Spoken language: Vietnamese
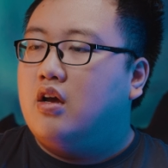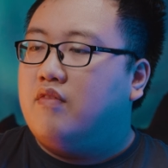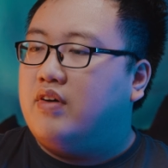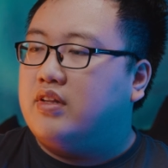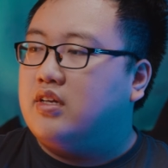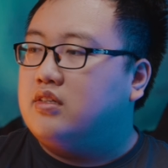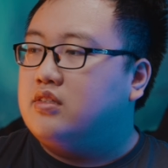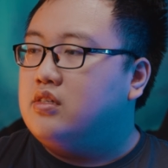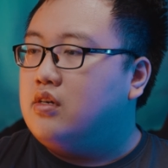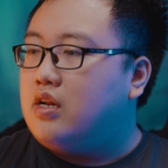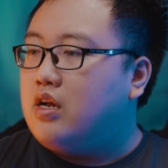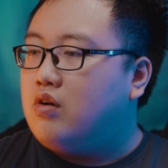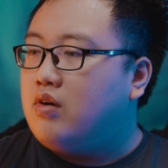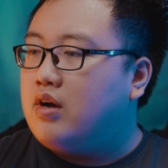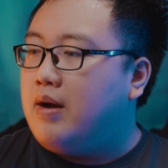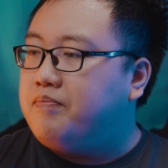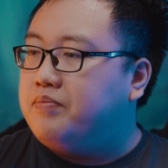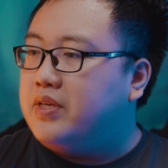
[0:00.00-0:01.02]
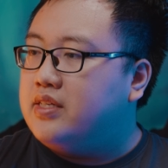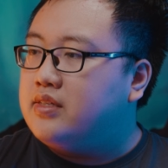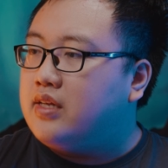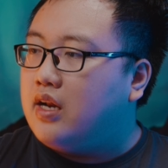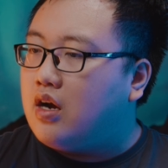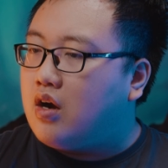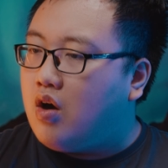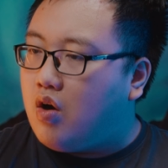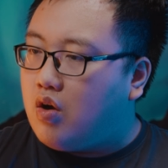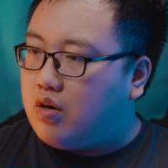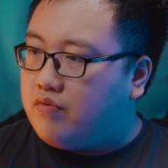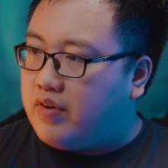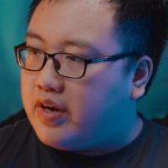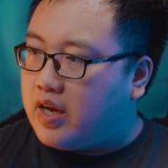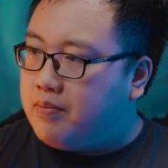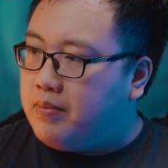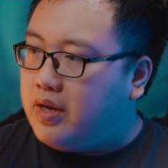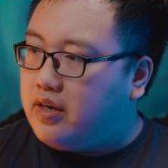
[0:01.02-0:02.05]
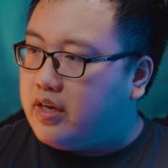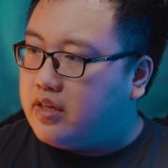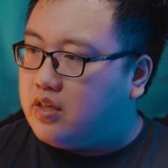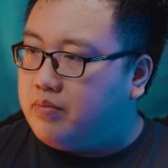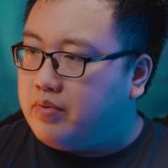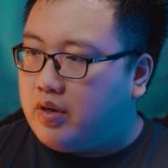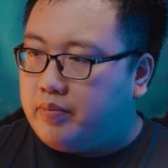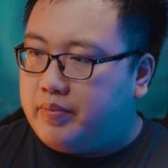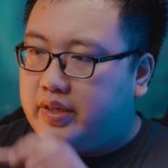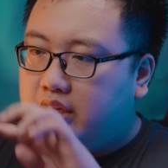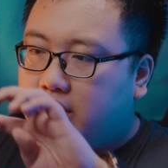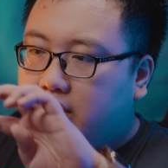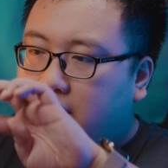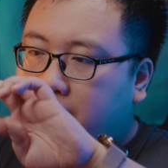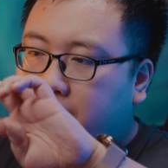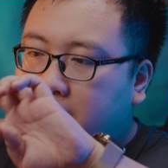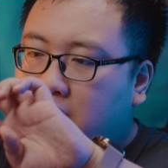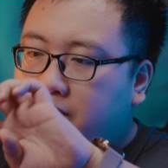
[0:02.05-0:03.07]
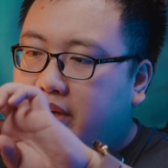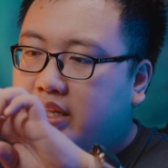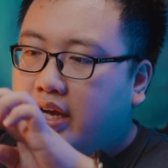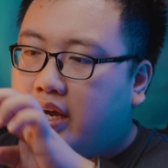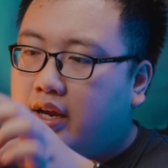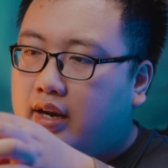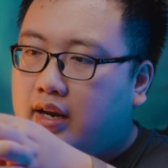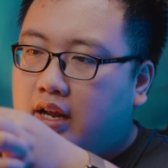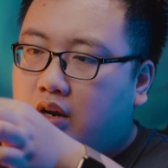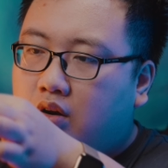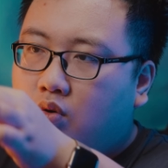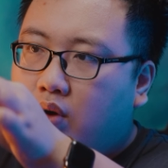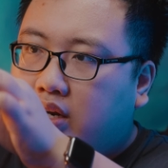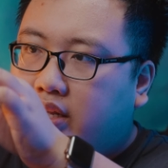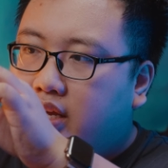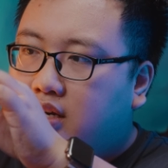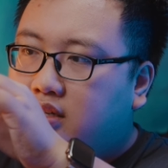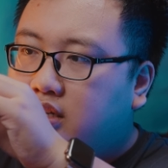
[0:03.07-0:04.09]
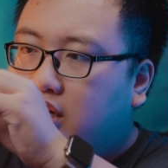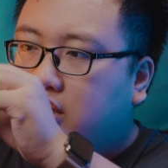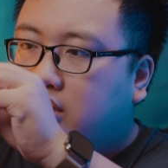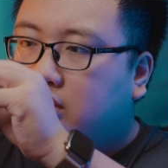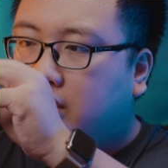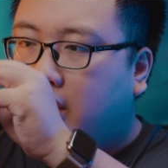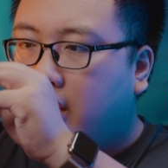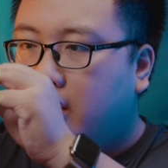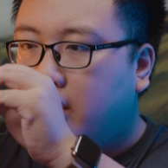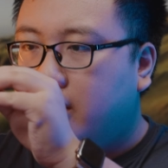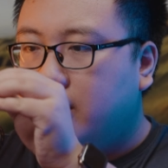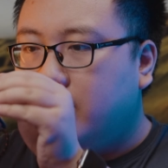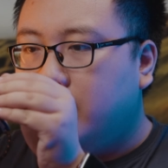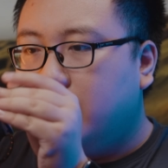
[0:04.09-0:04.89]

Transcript: Và thực sự là nó gập thì rất là gọn, và cái mic này thì theo mình nhìn thấy, như mình thấy là nó hoàn thiện rất là tử tế.